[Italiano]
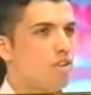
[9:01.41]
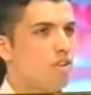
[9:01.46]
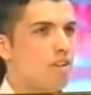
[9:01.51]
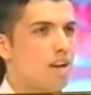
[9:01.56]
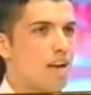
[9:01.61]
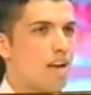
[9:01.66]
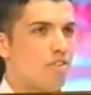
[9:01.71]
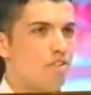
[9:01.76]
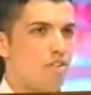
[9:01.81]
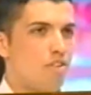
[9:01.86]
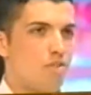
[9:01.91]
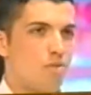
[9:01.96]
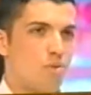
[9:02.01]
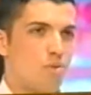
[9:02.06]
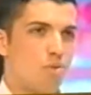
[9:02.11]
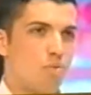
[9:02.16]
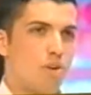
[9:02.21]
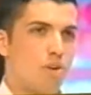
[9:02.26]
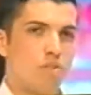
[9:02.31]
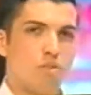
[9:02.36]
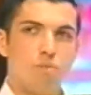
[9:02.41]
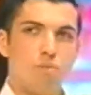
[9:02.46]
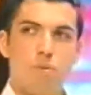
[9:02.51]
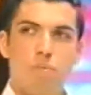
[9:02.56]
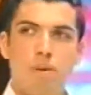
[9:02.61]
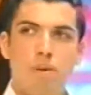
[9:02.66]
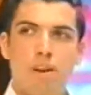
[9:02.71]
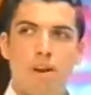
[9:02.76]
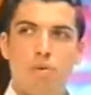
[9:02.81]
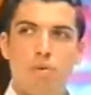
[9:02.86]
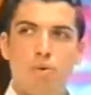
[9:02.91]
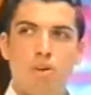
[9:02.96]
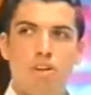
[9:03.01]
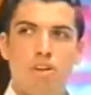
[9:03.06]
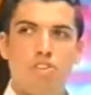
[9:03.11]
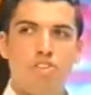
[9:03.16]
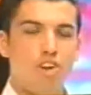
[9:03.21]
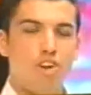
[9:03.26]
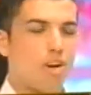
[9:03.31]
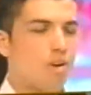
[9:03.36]
concentrarsi su questo
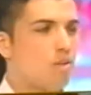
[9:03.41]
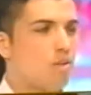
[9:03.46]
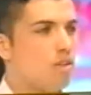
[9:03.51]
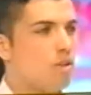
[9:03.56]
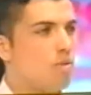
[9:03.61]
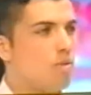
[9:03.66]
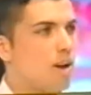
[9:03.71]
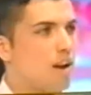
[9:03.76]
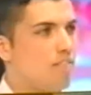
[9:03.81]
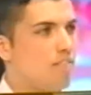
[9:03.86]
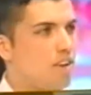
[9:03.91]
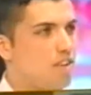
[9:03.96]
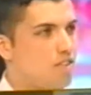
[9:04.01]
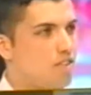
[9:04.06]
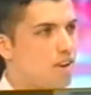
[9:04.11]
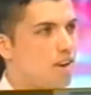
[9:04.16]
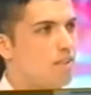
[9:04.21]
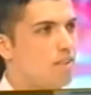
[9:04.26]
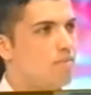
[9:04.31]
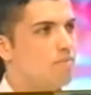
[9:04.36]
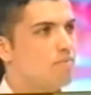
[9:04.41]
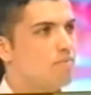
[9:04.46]
2011 e continuare a vincere.